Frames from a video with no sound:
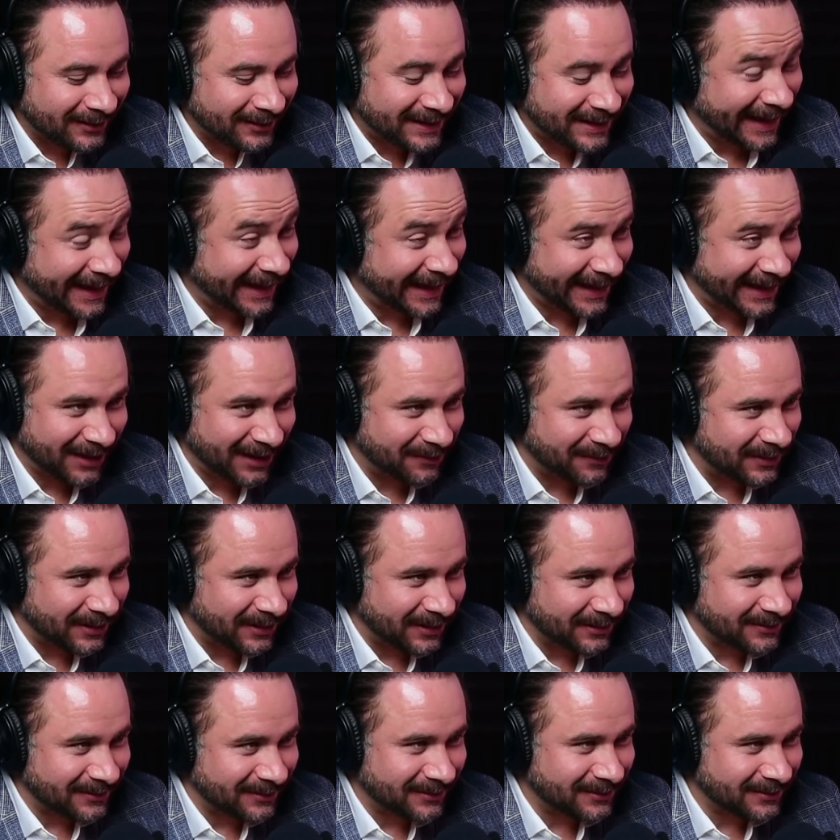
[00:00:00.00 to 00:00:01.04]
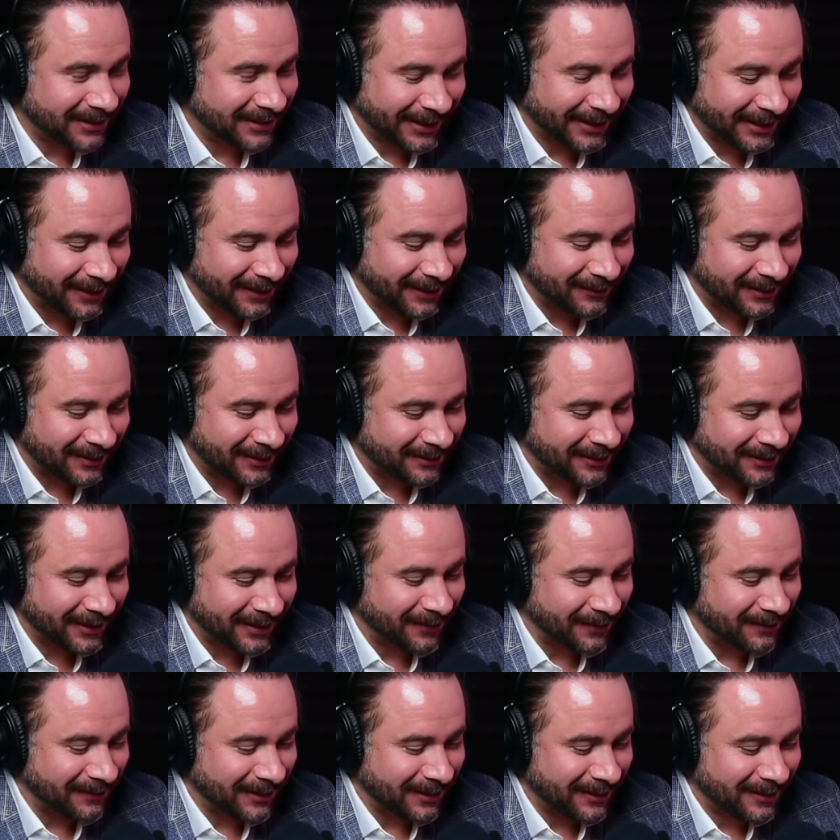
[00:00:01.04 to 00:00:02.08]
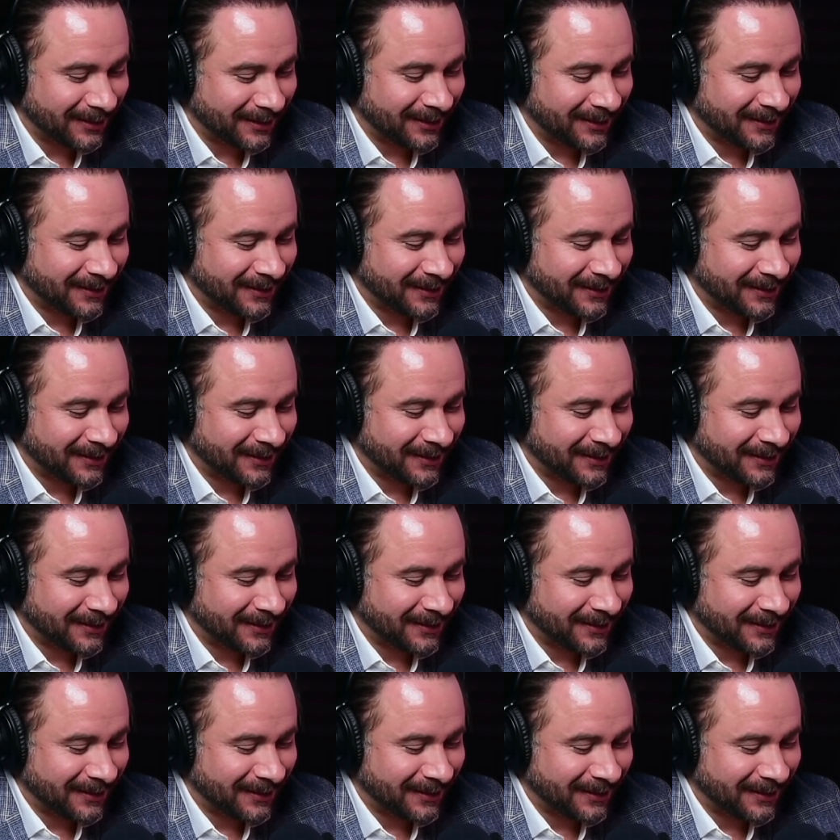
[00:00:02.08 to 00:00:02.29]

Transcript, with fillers: terrible, terrible, terrible.